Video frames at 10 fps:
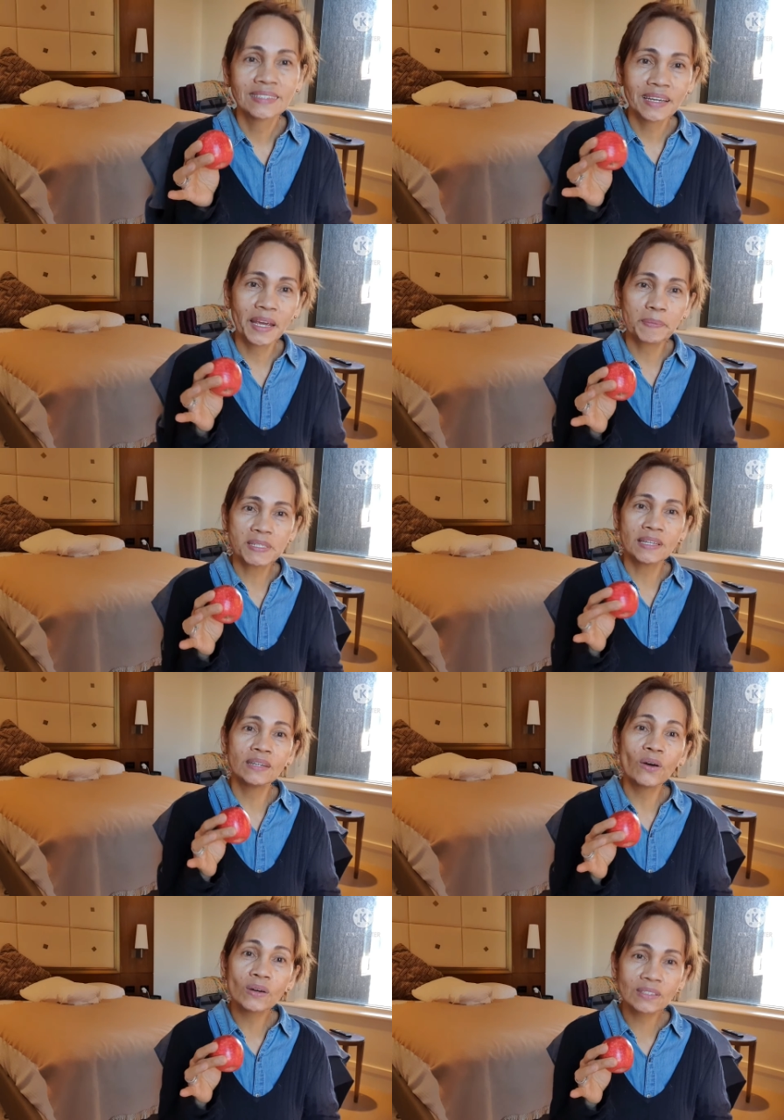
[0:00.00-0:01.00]
keeps the
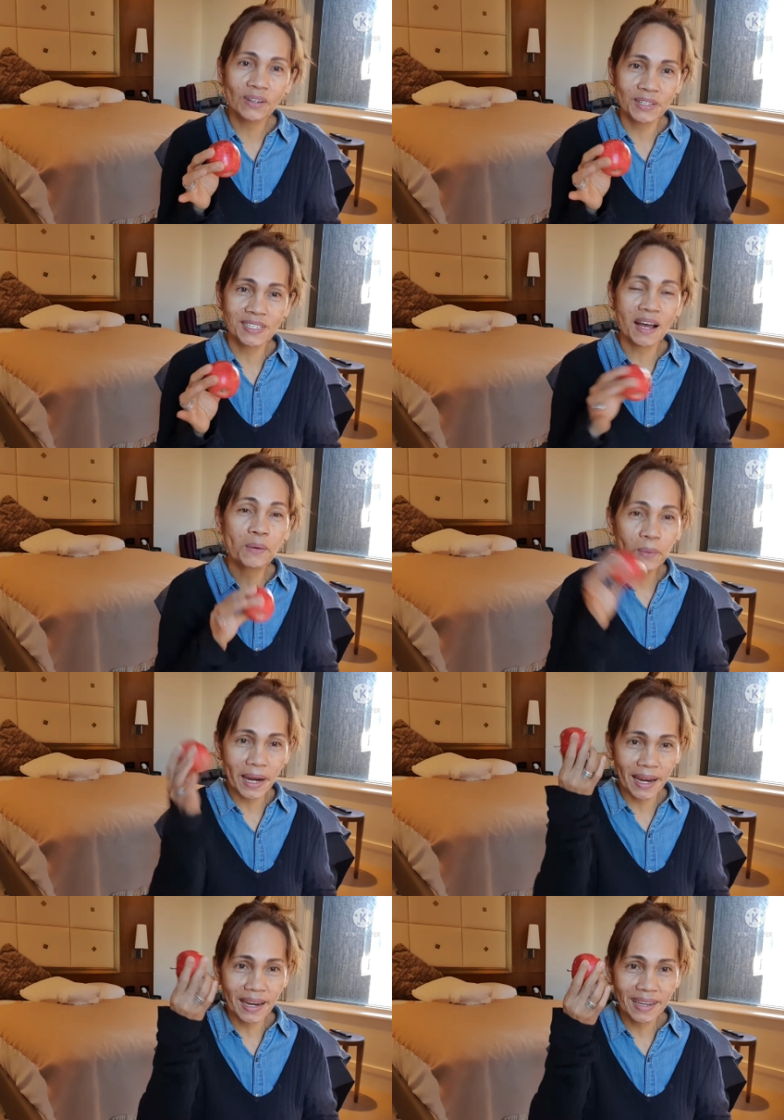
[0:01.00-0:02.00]
doctors
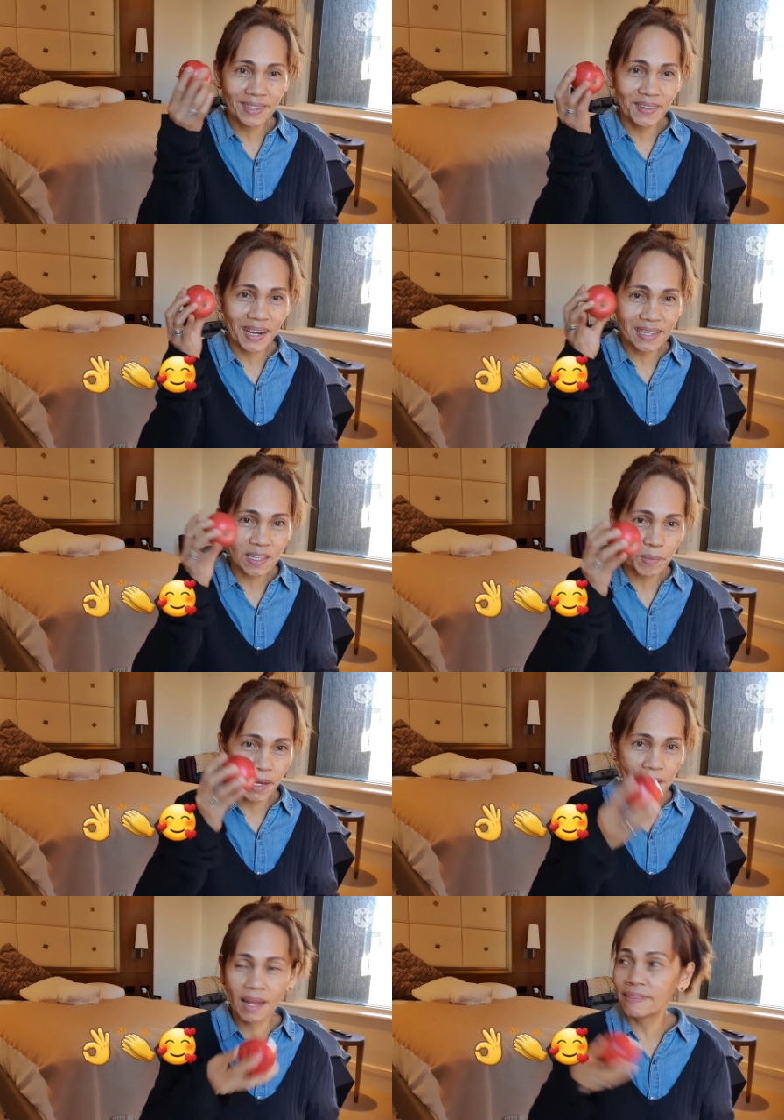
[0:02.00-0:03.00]
away. Yan ang
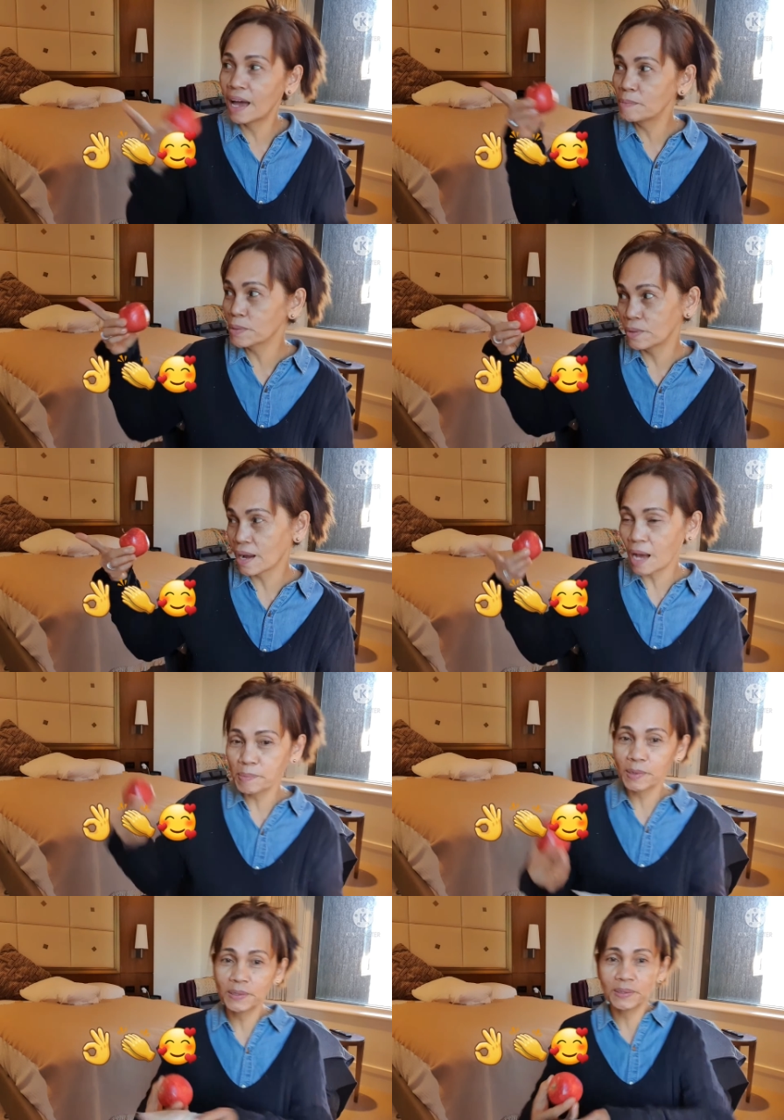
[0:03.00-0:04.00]
kasabihan. Ang dami ko ng
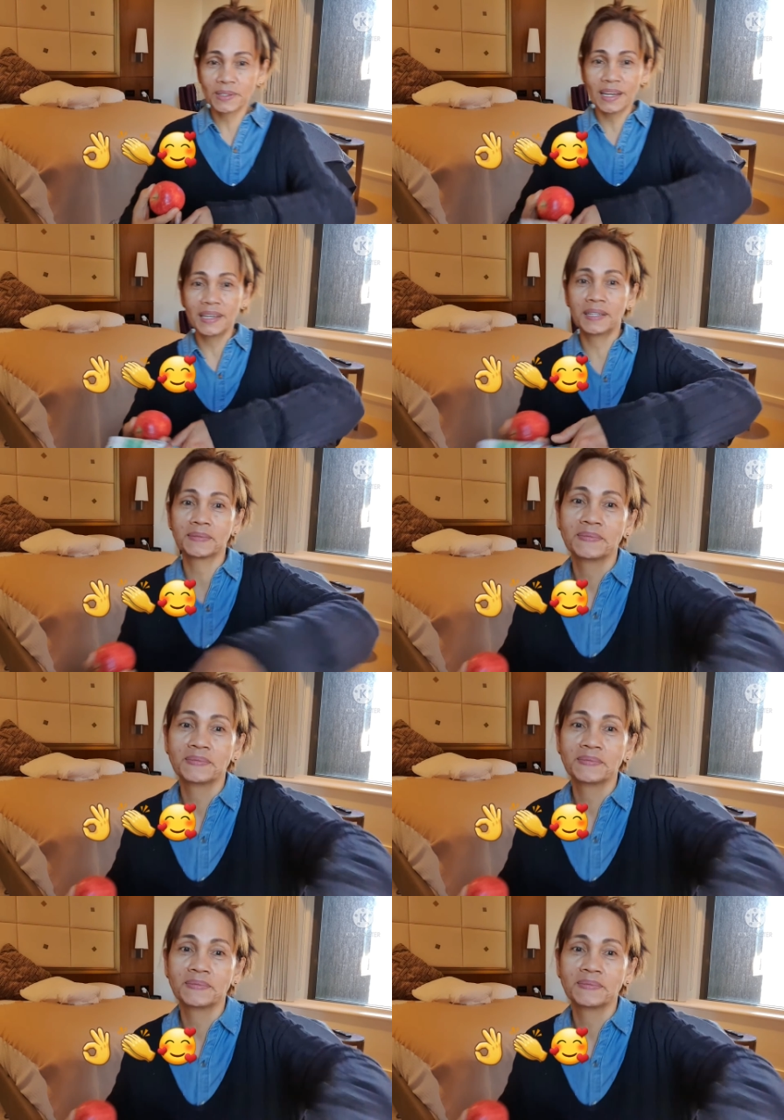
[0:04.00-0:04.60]
apple doon. Ayan.